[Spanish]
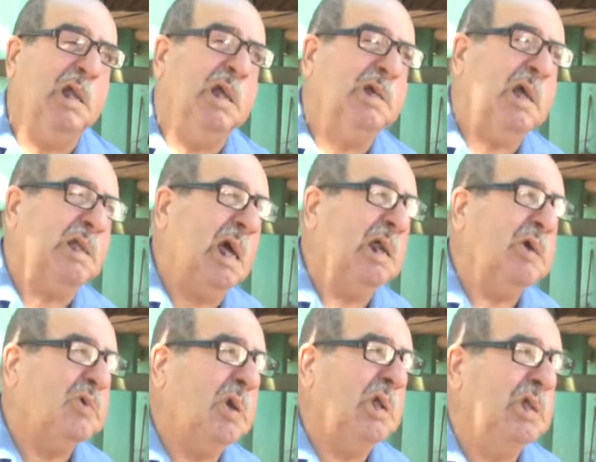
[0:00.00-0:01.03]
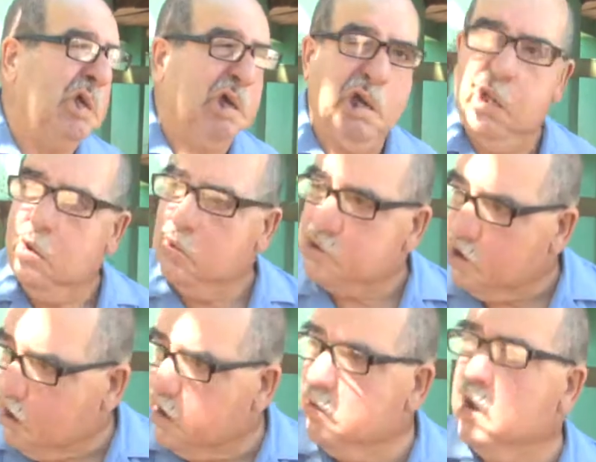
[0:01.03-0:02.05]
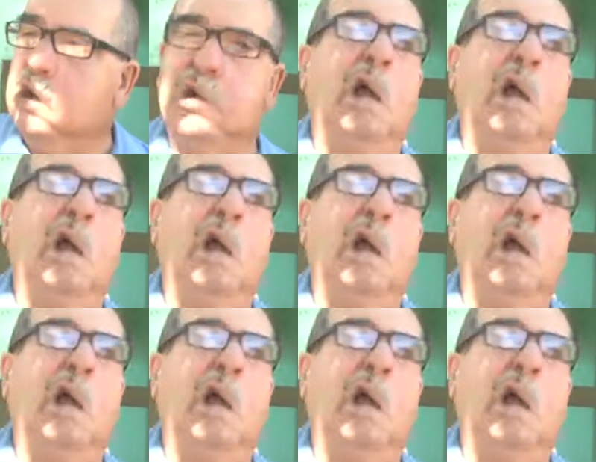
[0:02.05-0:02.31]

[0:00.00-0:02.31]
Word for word: esa tarde yo le indiqué, lo siguieron el